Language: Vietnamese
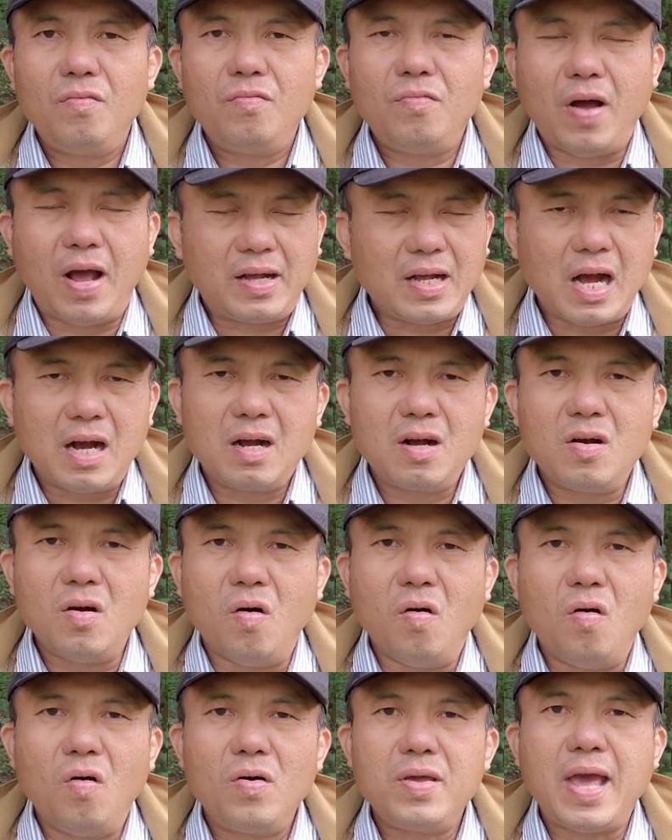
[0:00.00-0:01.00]
phải cực
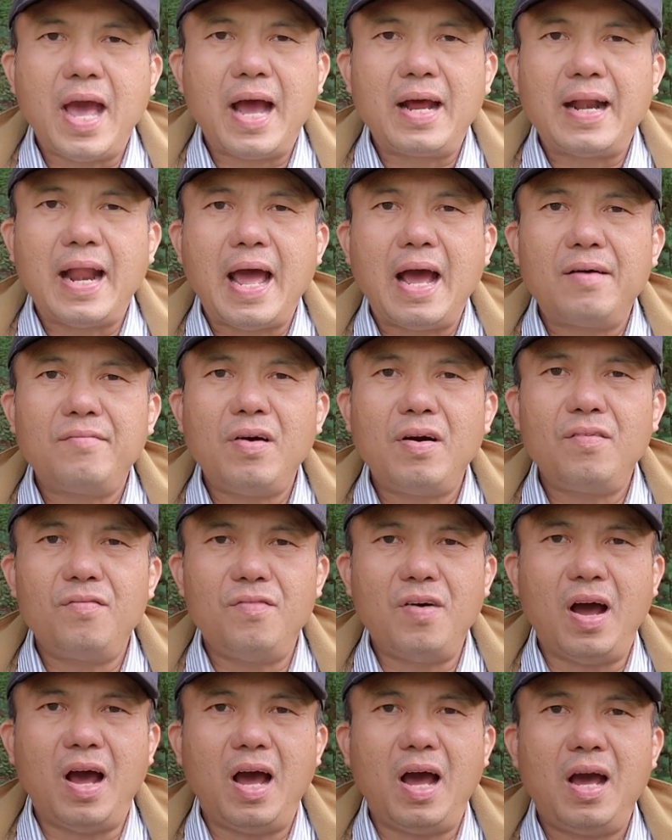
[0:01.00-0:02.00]
khổ gian nan vất
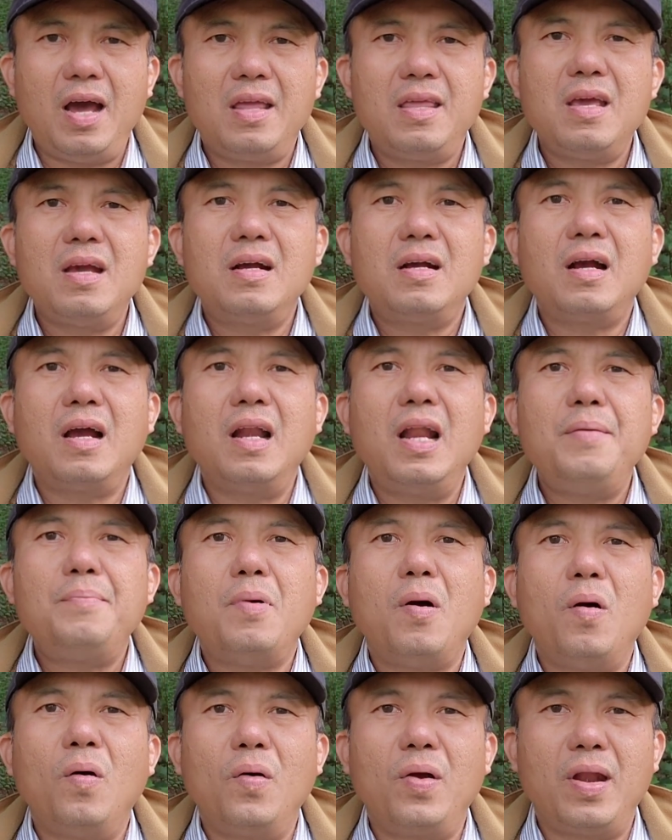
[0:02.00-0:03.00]
vả nhưng clip
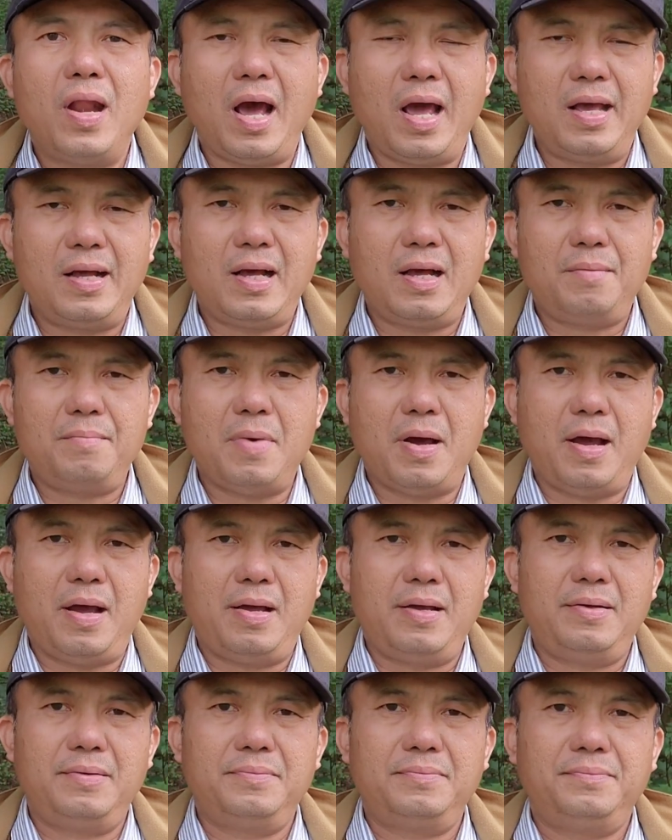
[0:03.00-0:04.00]
hồi nãy các bạn